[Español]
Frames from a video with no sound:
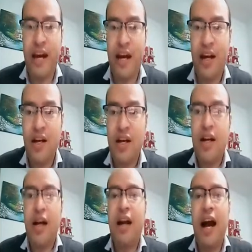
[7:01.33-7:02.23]
su
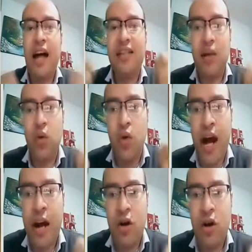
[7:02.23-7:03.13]
tarea?
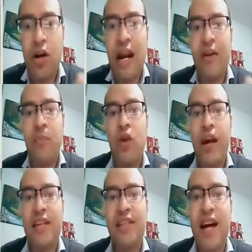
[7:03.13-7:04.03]
asegurarnos que la
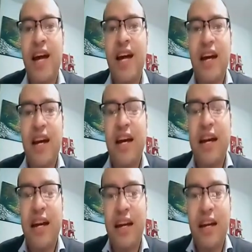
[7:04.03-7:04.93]
democracia
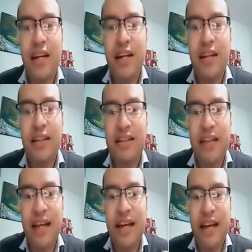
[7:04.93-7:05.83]
eh,
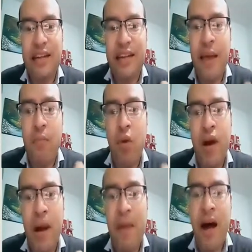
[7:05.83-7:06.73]
eh, está
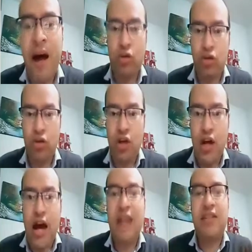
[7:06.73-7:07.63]
en buenas
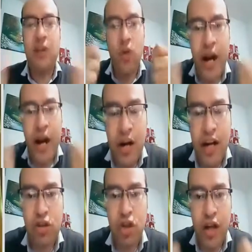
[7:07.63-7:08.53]
manos,
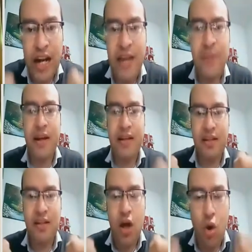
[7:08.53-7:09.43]
asegurarnos elecciones
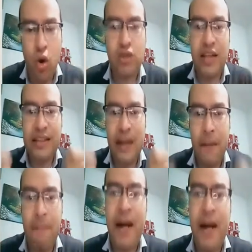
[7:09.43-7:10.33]
libres,
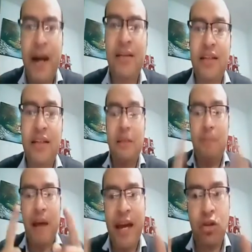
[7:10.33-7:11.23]
justas,
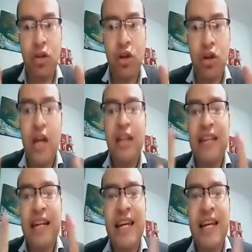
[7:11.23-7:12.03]
transparentes, y para eso